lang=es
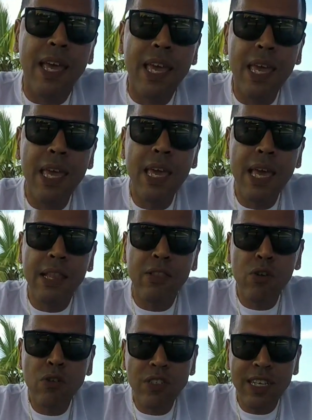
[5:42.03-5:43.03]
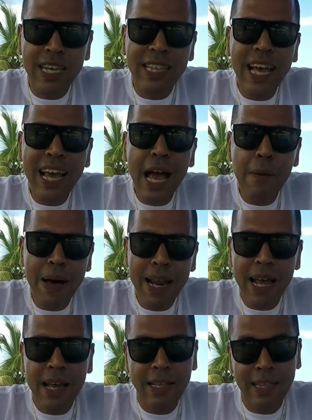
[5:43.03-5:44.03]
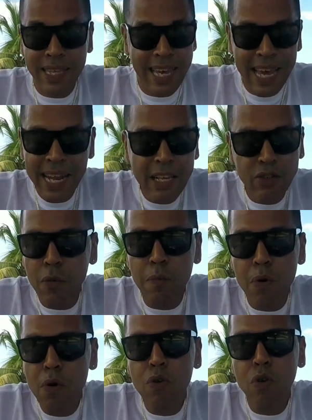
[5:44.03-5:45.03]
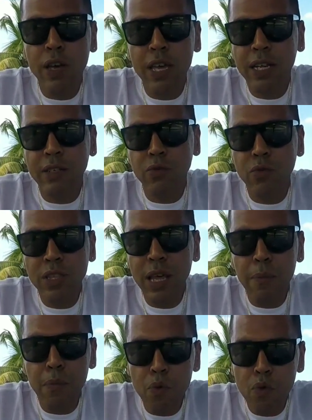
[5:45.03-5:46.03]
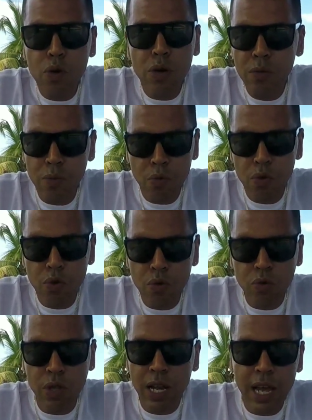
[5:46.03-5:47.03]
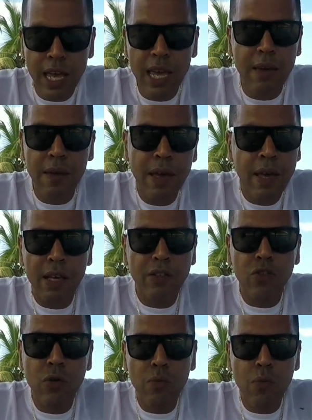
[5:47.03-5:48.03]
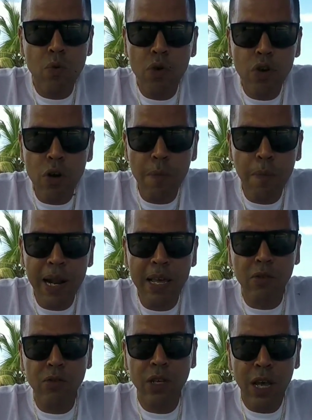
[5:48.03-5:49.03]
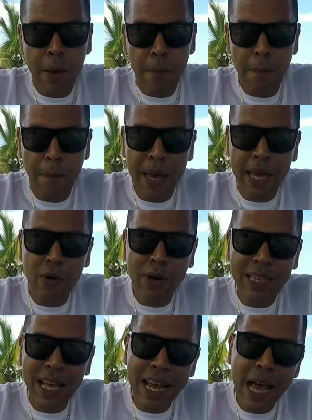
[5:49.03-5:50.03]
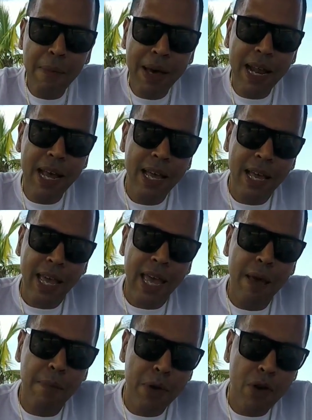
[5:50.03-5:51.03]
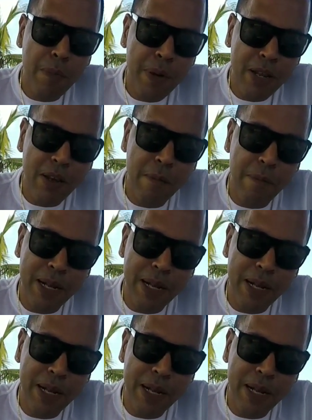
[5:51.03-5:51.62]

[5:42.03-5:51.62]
y entonces esta cámara tiene esos modos y resulta muy, muy útiles y son muy completos. Pero esta cámara, en mi opinión en